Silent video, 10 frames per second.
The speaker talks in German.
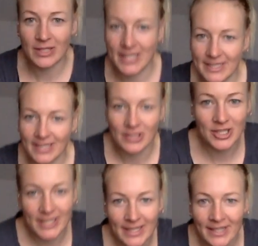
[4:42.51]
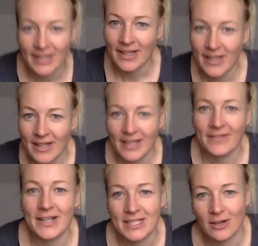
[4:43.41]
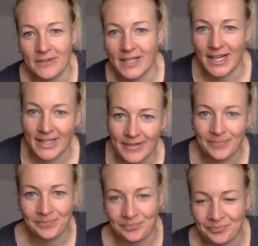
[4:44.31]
lassen den Ski quasi auf die Kanten.